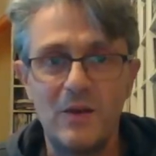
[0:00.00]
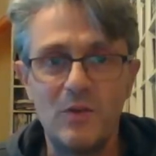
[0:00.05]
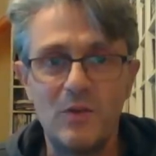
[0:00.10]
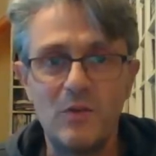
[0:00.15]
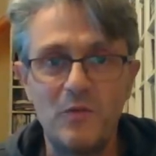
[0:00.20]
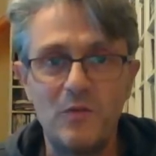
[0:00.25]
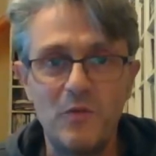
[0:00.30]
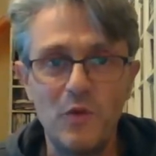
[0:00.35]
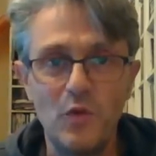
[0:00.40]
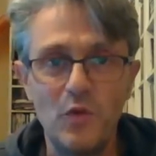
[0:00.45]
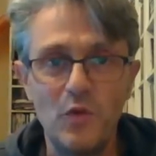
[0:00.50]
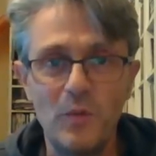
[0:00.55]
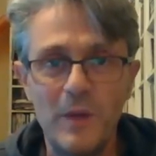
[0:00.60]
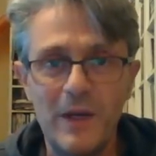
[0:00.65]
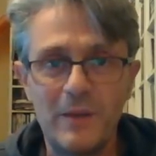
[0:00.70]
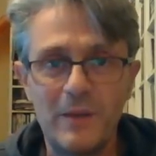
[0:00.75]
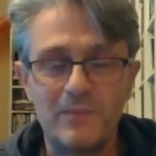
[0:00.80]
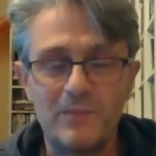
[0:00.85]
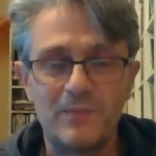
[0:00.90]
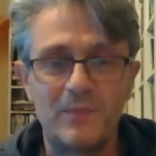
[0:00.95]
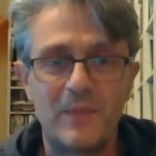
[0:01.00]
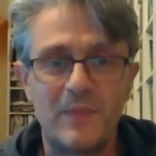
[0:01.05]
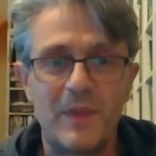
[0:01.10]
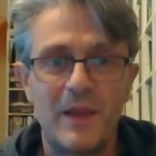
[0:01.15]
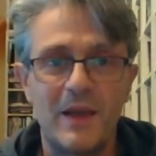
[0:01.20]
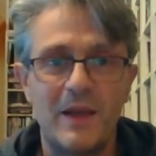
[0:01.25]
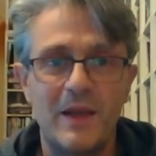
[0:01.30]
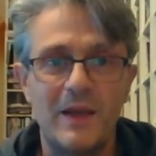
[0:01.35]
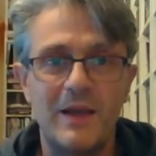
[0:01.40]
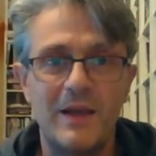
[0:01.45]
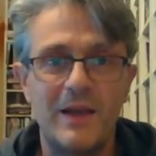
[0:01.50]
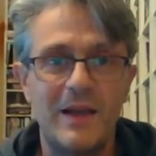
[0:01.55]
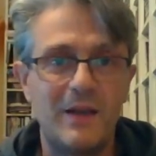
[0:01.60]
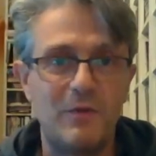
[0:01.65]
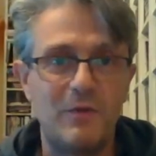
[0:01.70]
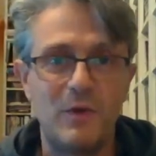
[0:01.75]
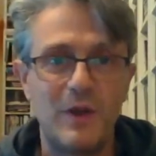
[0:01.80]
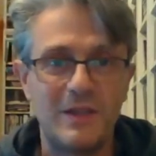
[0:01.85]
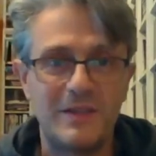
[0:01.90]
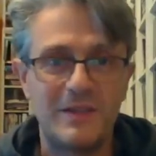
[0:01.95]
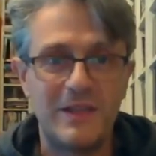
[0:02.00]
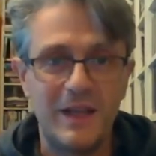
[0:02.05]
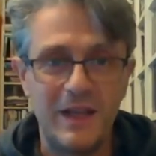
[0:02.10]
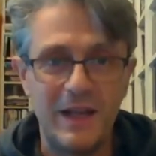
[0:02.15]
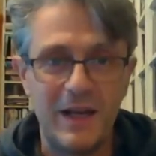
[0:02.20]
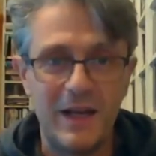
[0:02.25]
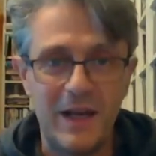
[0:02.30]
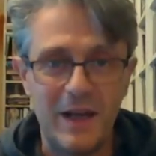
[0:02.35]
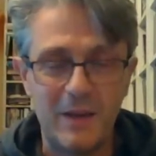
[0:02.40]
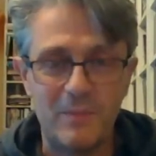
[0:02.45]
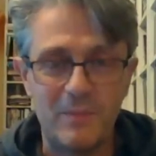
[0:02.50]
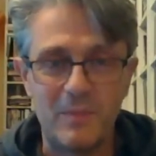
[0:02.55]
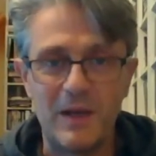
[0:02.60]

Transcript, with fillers: un fiume, eh, la Foresta Nera è